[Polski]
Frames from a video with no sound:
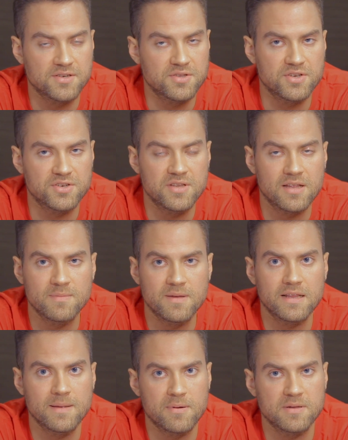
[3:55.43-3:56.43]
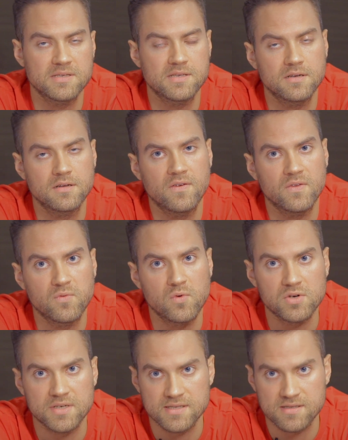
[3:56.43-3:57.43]
czy też nadmierne procesy
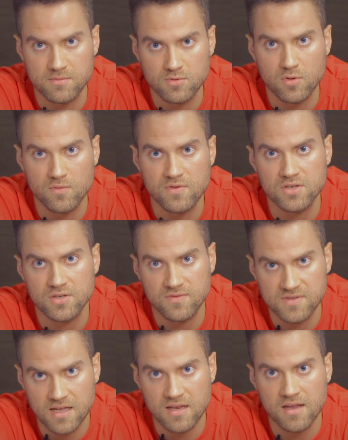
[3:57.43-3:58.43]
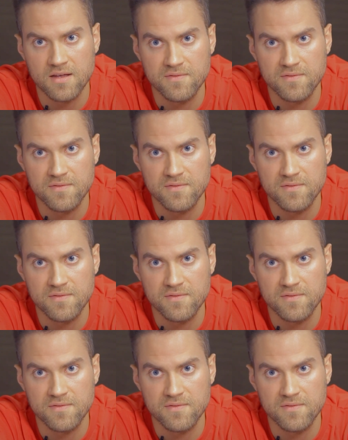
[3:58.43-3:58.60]
krwiotwórcze są to również w stanie